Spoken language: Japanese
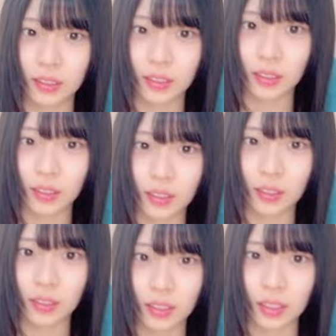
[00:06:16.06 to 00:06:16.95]
で中のひ
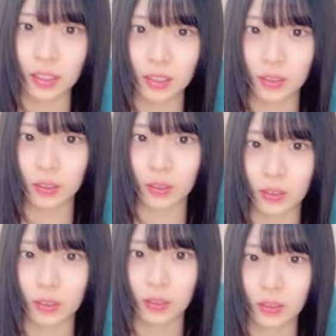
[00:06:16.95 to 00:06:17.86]
さんありがとう
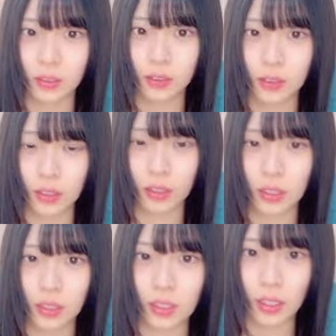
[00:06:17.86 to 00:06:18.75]
高田
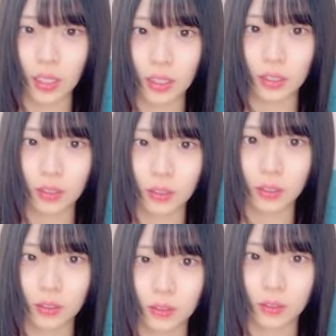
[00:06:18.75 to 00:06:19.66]
一さんありがと
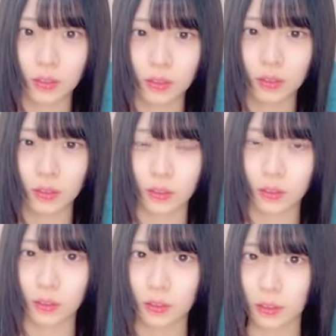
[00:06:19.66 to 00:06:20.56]
う
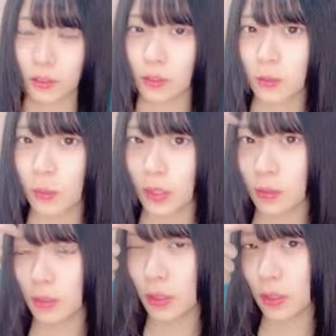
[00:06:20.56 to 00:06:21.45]
そう前
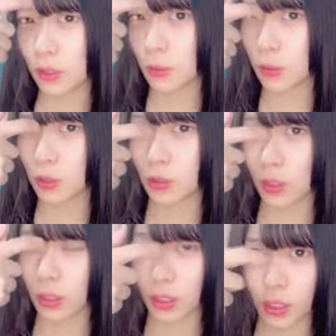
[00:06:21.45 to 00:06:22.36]
髪でもちょっと
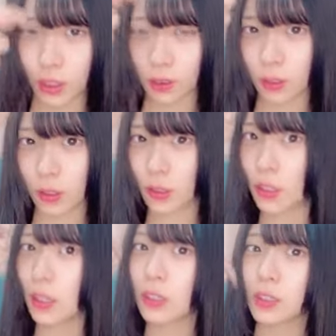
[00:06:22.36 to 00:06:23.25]
切りたいんだよね長
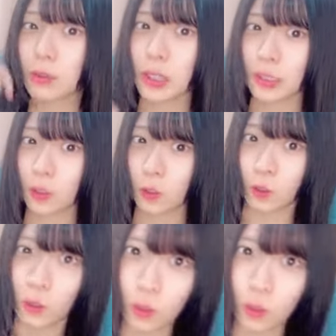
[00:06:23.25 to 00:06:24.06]
いあくしゃみ出そう